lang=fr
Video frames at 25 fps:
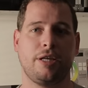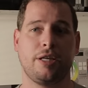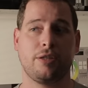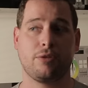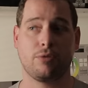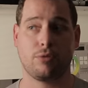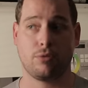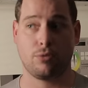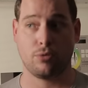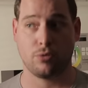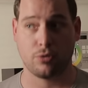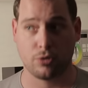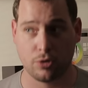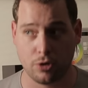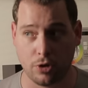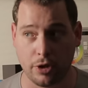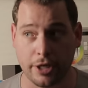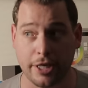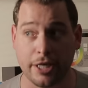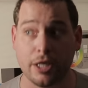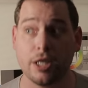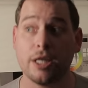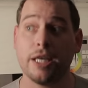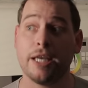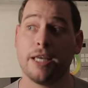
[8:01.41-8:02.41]
être content
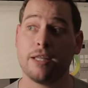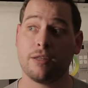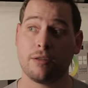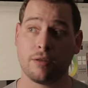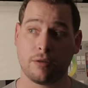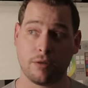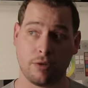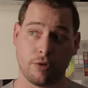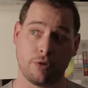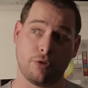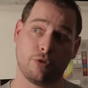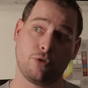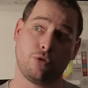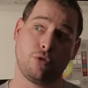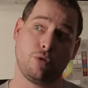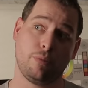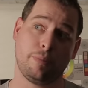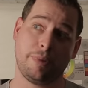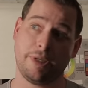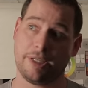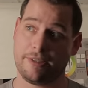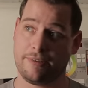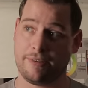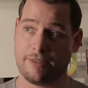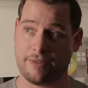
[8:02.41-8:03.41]
et être euh,
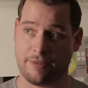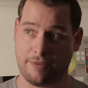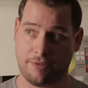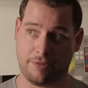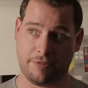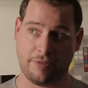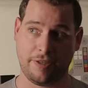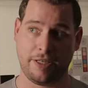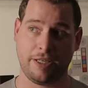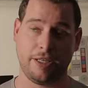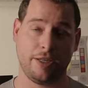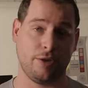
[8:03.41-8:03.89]
super satisfait